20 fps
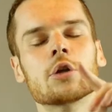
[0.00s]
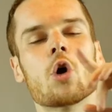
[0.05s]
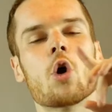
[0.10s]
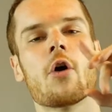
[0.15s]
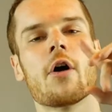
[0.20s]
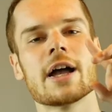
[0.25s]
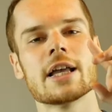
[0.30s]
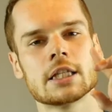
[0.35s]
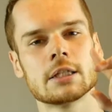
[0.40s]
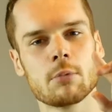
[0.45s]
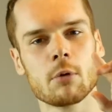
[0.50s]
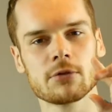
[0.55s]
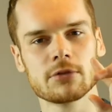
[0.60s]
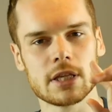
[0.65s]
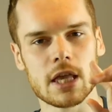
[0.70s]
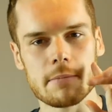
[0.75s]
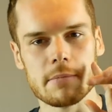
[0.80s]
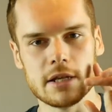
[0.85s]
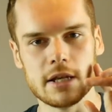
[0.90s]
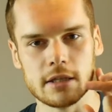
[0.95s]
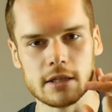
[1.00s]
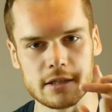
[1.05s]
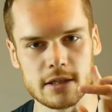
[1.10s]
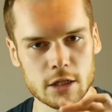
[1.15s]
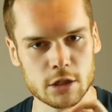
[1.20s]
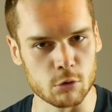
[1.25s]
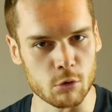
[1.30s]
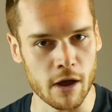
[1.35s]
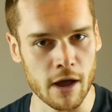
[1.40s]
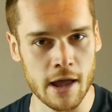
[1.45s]
notre responsabilité
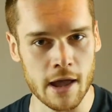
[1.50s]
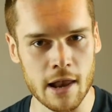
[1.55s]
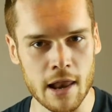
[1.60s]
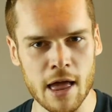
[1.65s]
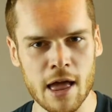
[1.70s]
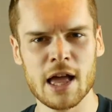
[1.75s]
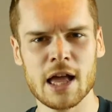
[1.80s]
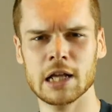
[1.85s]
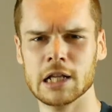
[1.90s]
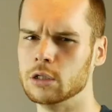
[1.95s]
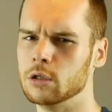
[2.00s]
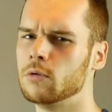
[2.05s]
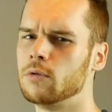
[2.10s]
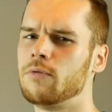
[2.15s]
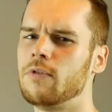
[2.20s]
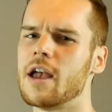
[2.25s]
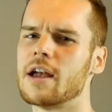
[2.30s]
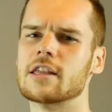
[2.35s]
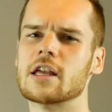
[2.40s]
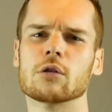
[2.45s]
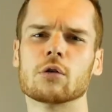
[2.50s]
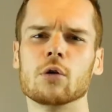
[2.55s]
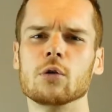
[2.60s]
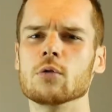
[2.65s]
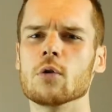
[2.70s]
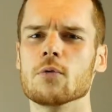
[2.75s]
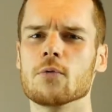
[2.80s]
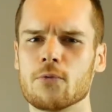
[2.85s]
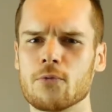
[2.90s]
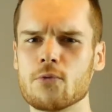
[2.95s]
naturelle de faire des trucs
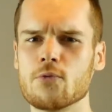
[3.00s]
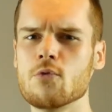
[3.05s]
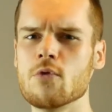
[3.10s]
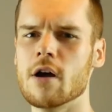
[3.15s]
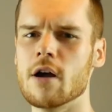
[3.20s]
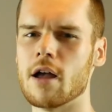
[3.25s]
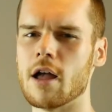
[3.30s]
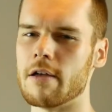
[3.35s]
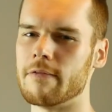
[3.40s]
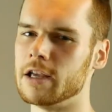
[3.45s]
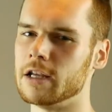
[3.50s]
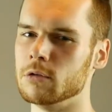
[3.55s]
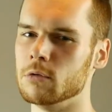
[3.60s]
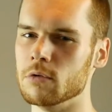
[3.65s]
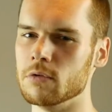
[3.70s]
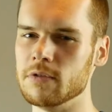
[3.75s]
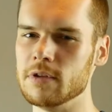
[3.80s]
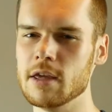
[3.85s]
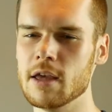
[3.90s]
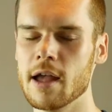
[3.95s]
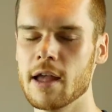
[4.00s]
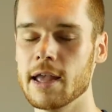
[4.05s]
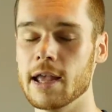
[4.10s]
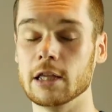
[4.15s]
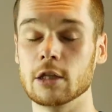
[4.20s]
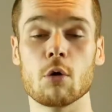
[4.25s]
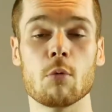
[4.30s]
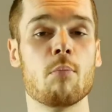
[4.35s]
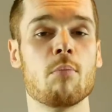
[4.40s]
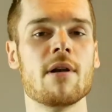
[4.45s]
de fous avec nos vies
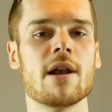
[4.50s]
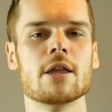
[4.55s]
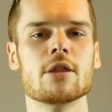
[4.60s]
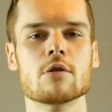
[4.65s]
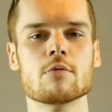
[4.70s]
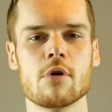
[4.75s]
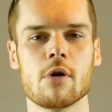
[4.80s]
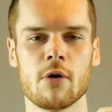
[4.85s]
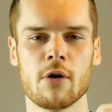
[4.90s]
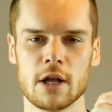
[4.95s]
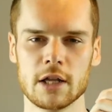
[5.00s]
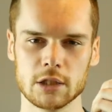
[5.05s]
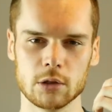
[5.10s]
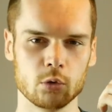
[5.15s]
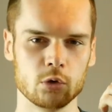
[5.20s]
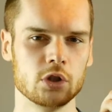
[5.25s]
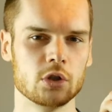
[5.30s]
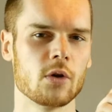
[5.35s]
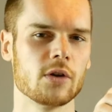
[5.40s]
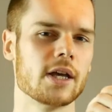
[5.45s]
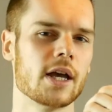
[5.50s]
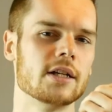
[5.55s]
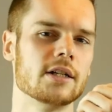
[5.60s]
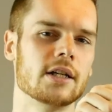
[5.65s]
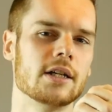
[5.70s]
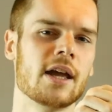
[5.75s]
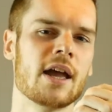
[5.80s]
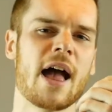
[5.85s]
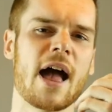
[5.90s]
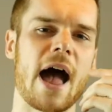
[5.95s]
et de pleinement nous
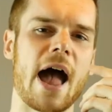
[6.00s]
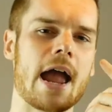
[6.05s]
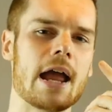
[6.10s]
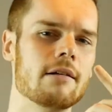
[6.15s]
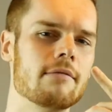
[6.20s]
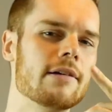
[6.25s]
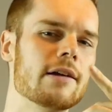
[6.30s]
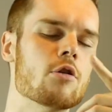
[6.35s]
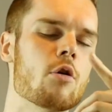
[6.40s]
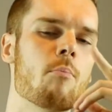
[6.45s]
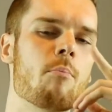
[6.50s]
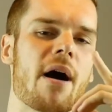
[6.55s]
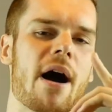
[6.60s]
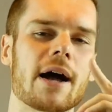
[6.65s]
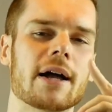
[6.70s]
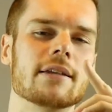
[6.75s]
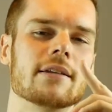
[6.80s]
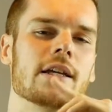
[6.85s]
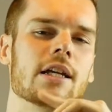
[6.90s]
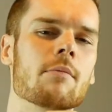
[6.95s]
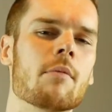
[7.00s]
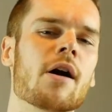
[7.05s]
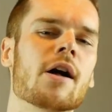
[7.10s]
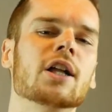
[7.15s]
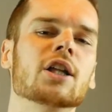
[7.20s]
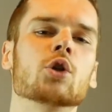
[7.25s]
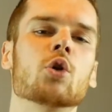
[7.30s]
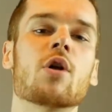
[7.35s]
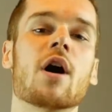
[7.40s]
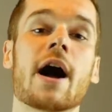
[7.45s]
engager à élever le paradigme
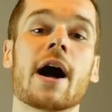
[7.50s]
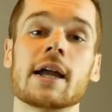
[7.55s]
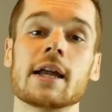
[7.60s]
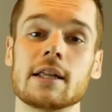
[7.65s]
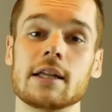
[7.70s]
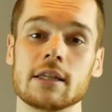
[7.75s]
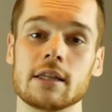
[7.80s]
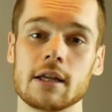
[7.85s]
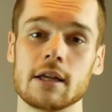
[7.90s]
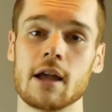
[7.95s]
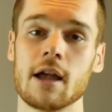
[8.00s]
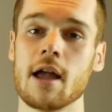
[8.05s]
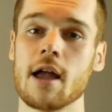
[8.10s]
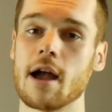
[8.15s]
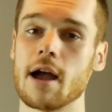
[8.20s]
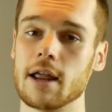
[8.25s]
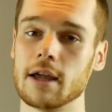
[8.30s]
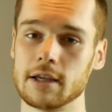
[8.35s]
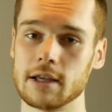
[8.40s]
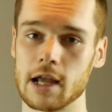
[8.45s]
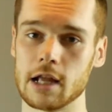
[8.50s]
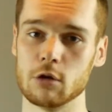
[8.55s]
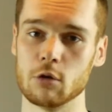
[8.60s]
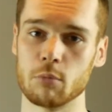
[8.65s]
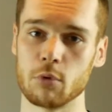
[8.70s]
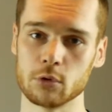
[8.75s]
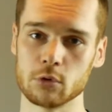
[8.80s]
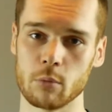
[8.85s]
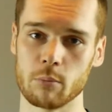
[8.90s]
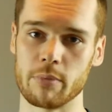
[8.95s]
de la réalité à laquelle nous
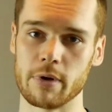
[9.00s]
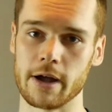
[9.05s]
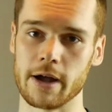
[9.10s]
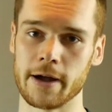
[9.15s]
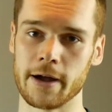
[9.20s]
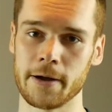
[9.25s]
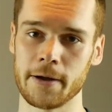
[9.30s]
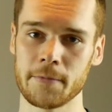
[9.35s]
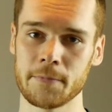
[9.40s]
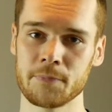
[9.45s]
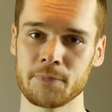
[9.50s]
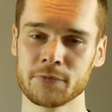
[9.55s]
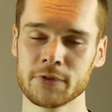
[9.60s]
prenons part.